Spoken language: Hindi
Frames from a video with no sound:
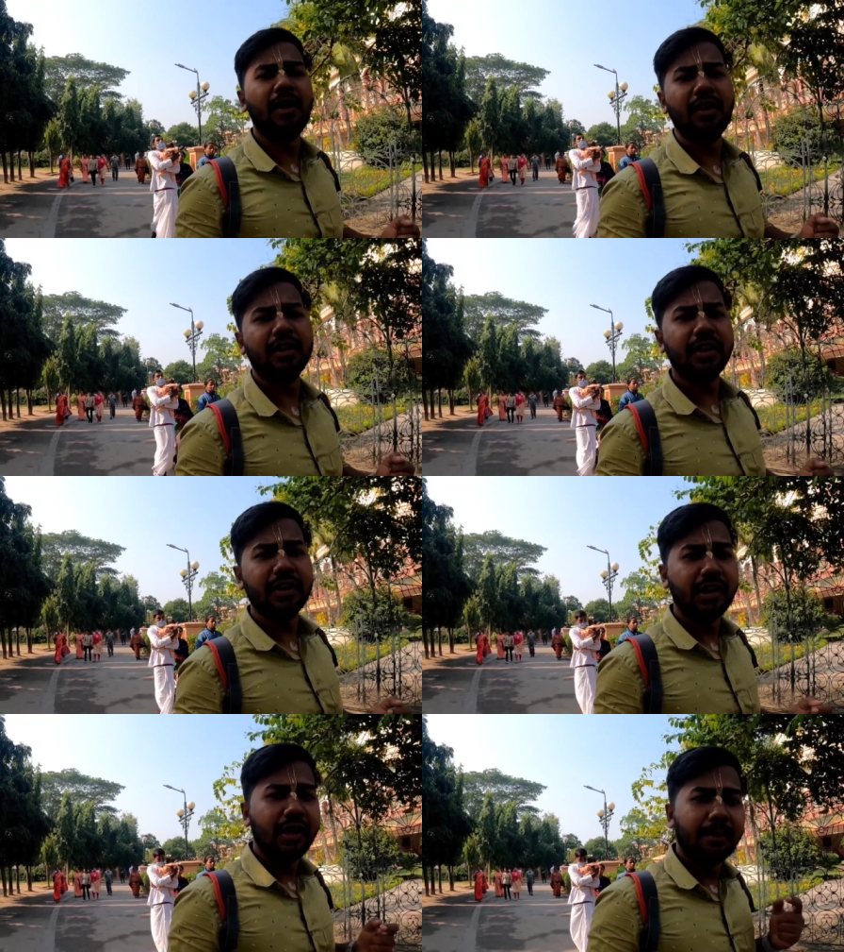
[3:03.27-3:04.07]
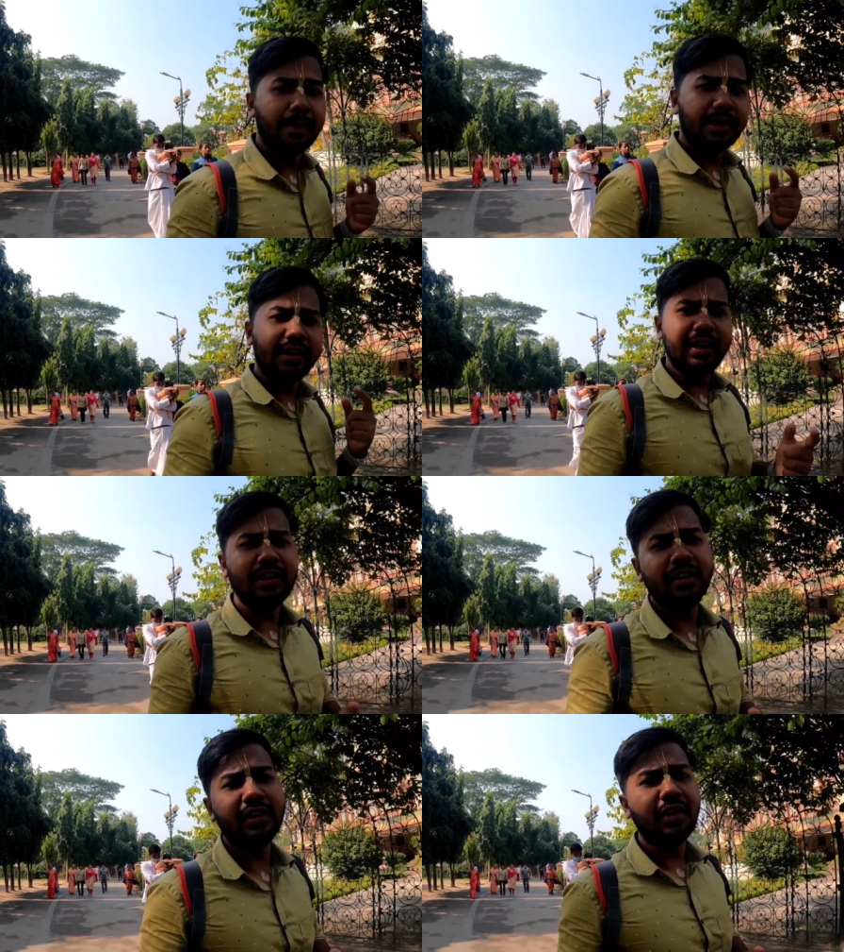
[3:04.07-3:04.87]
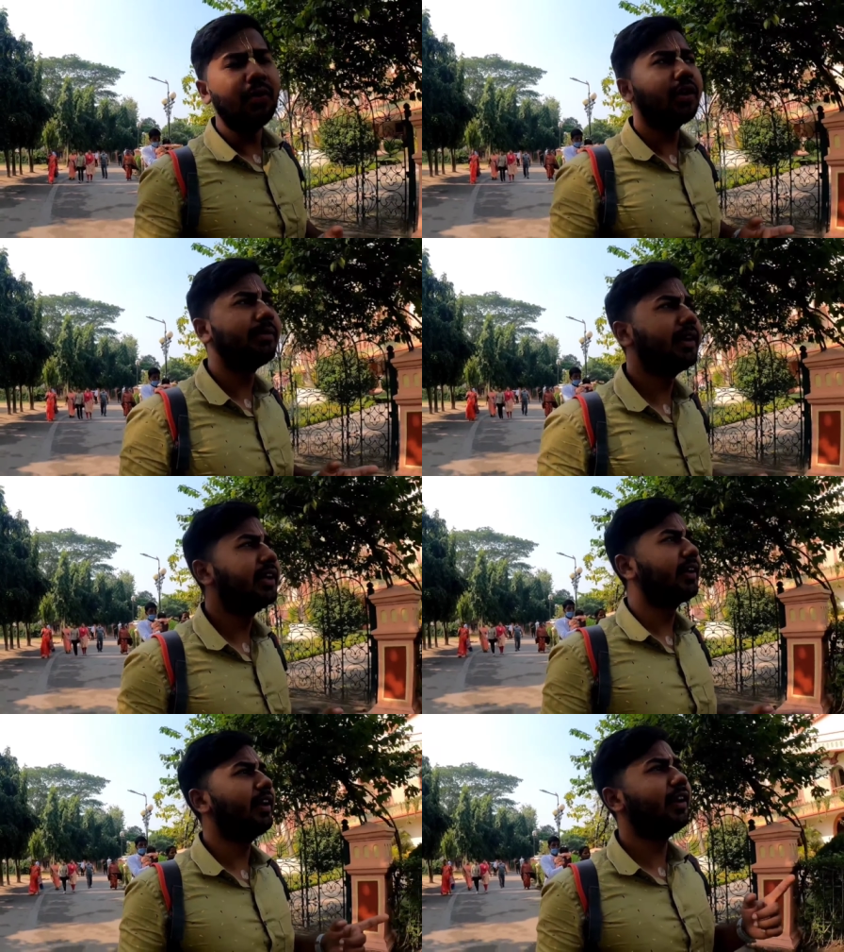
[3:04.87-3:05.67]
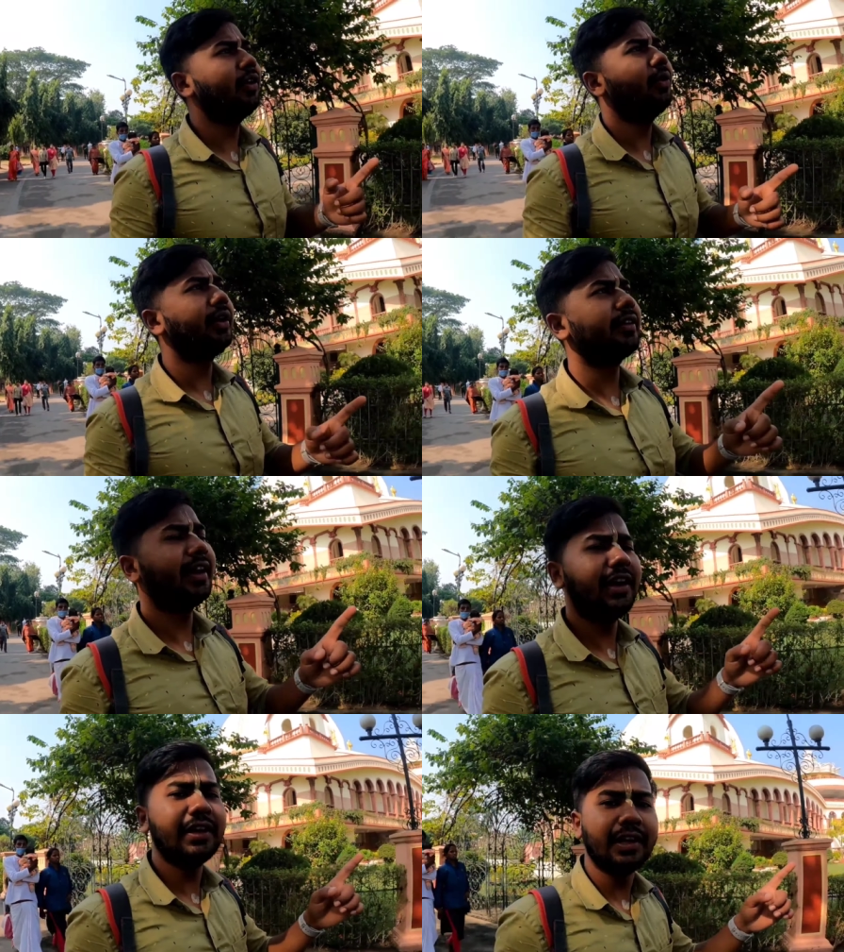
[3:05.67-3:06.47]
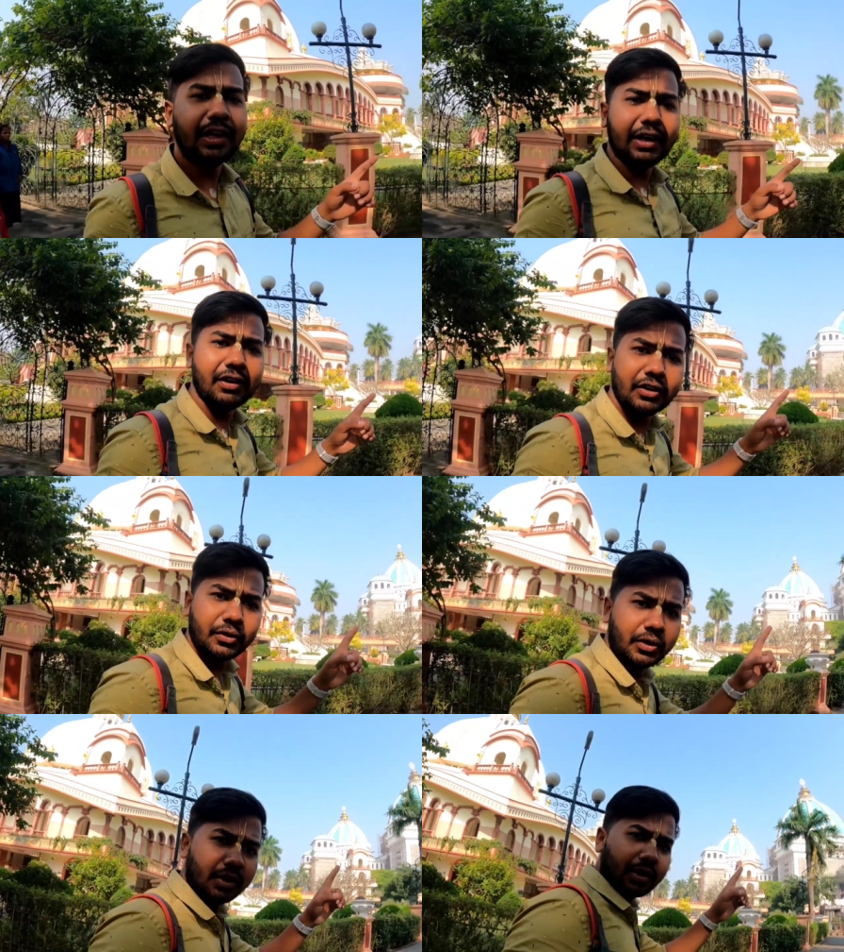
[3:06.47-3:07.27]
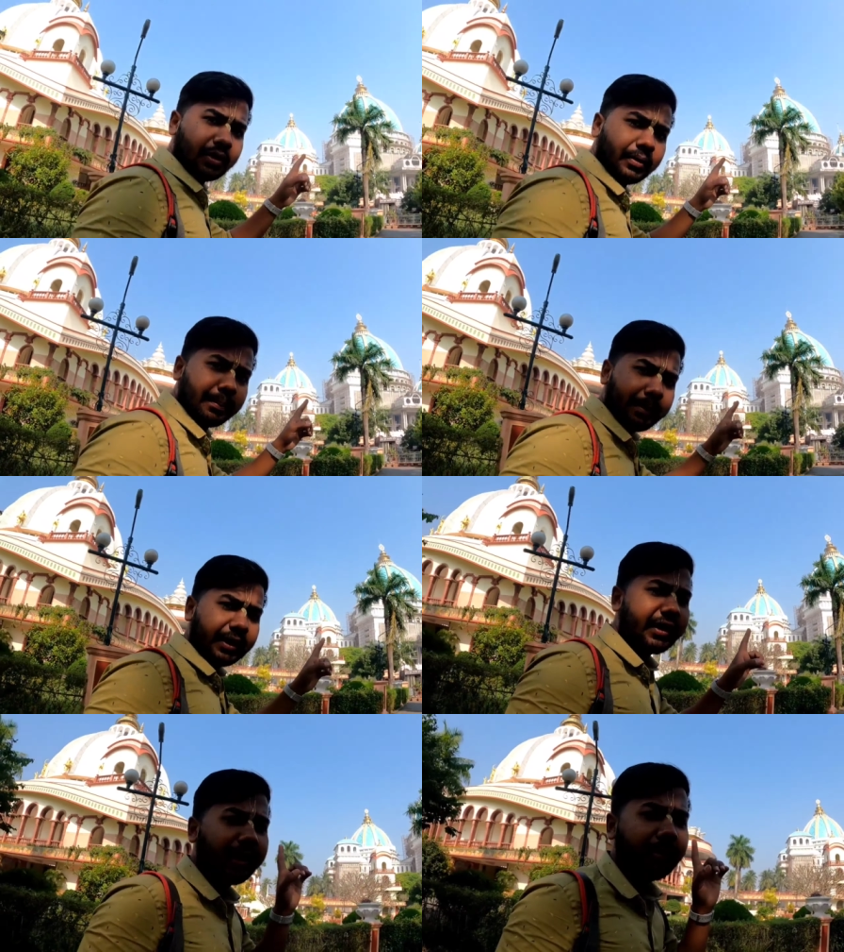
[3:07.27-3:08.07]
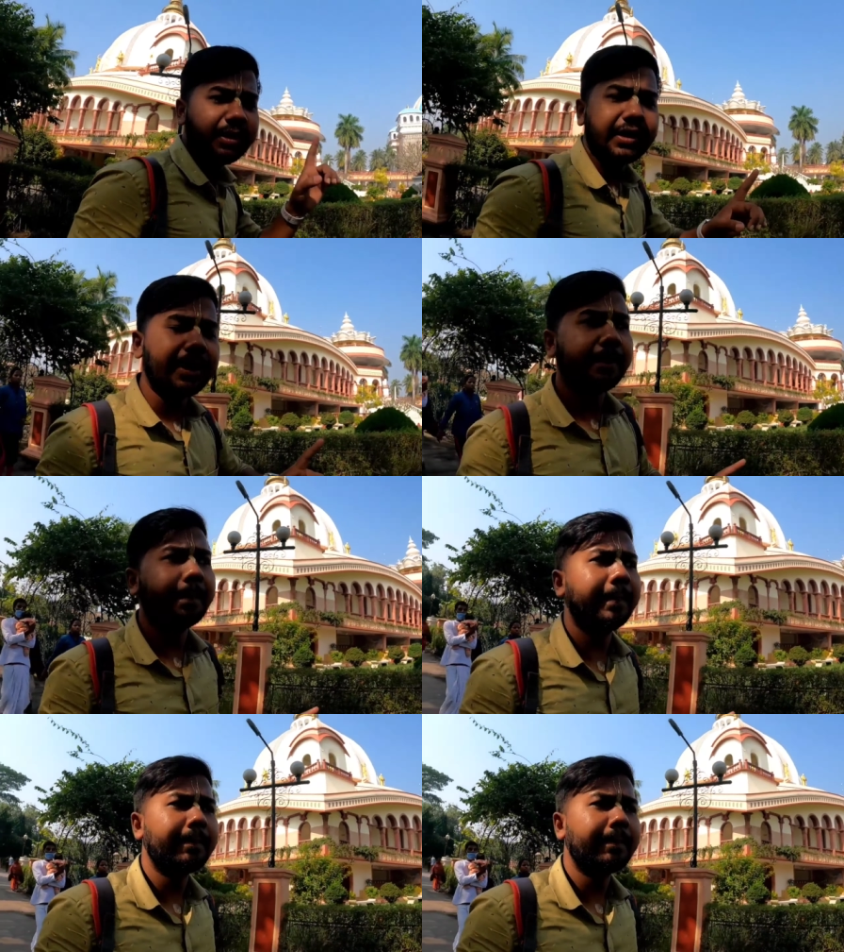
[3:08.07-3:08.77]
और मैं ट्राई करता हूँ अभी देख रहा हूँ कि शायद नया वाला जो बन रहा है ना मंदिर